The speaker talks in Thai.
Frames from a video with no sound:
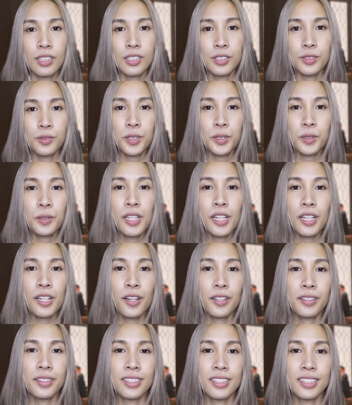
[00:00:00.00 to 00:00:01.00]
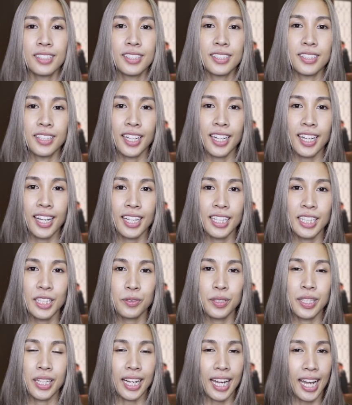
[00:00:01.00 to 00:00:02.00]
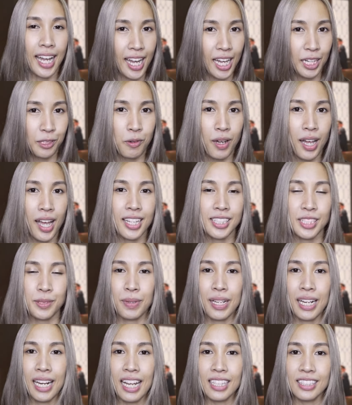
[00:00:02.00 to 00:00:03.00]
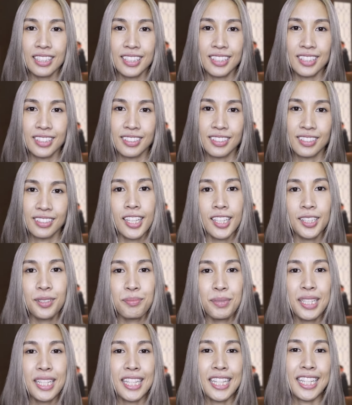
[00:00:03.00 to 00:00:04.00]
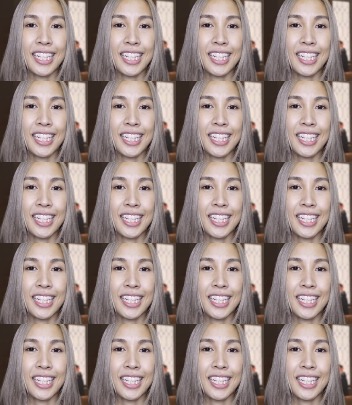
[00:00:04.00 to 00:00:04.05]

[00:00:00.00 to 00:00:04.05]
ส่วนตัวละครอื่นๆนะคะที่อิงคาดว่าจะเป็นลักหนึ่งก็มี